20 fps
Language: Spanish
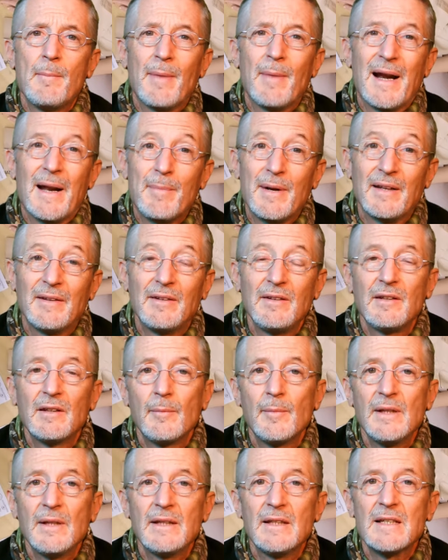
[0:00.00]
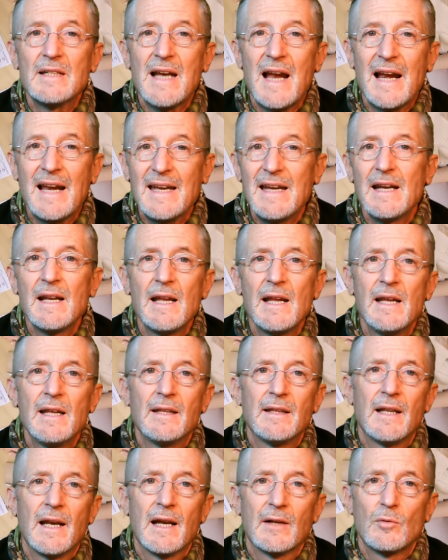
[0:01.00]
para precisamente salir
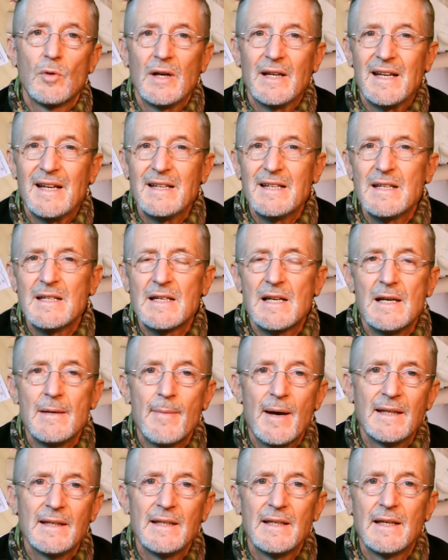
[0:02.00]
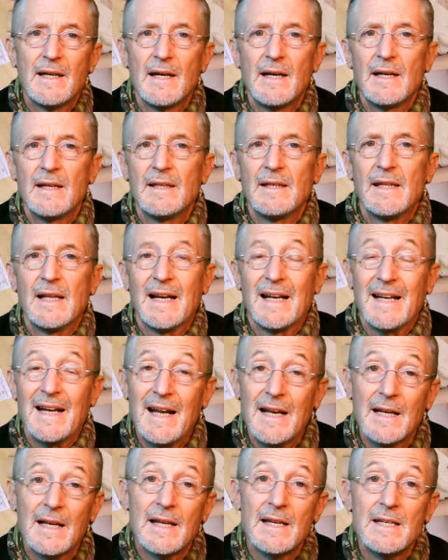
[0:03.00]
de la actual crisis climática y de la
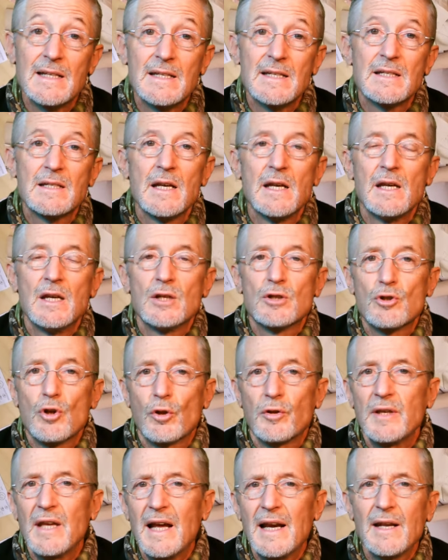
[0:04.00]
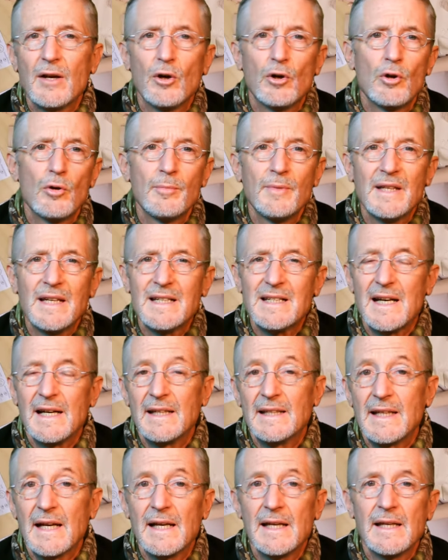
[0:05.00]
gran crisis social, económica,
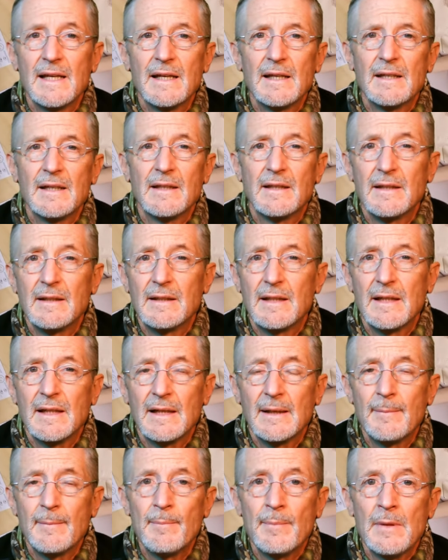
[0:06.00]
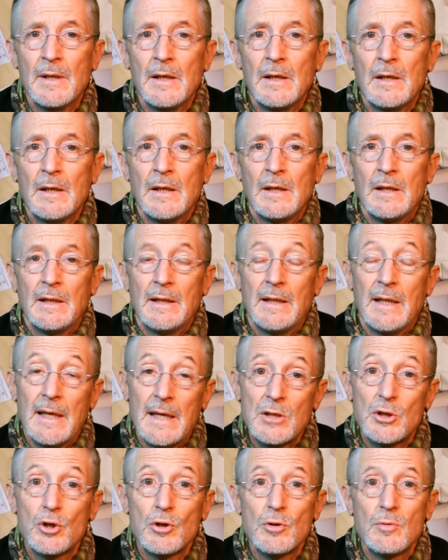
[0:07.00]
sanitaria, etcétera De
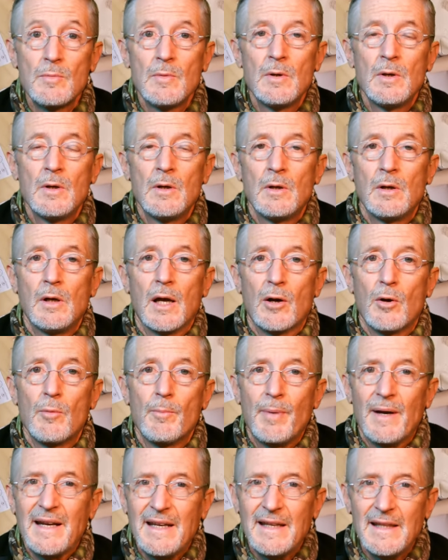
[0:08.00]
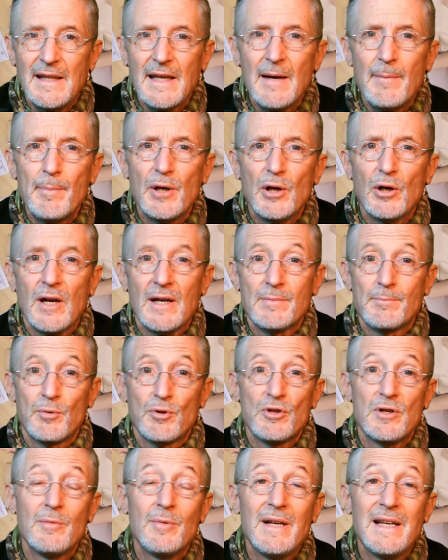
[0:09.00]
hecho, la complejidad, pero las
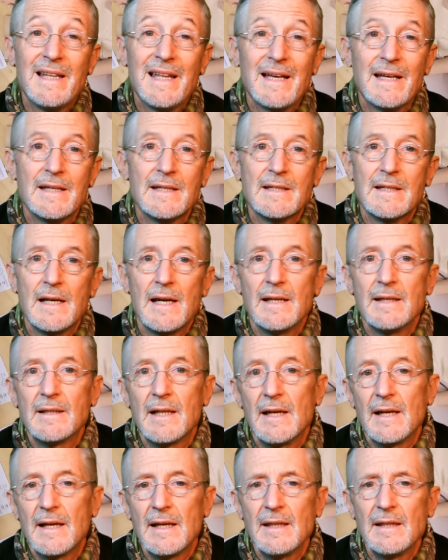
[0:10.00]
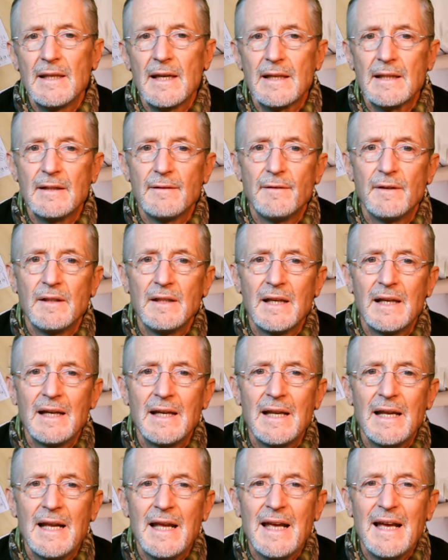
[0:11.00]
posibilidades de la inteligencia
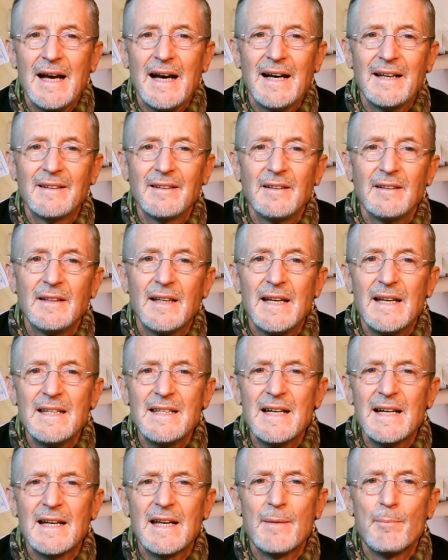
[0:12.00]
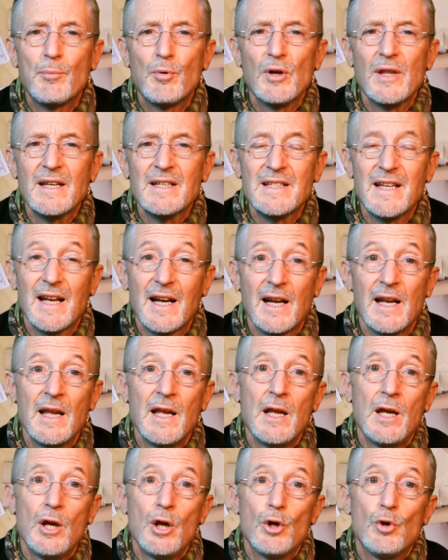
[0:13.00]
artificial hacen de ella que pueda ser
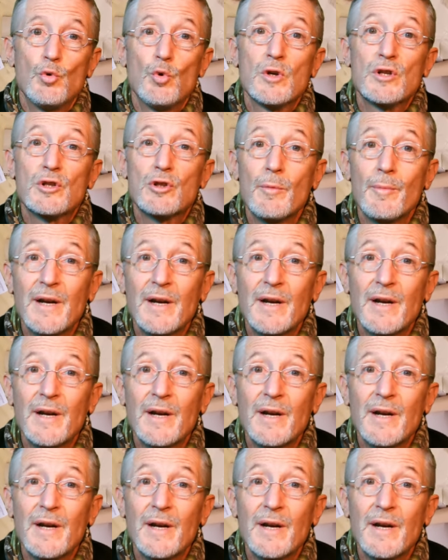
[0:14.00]
nuestro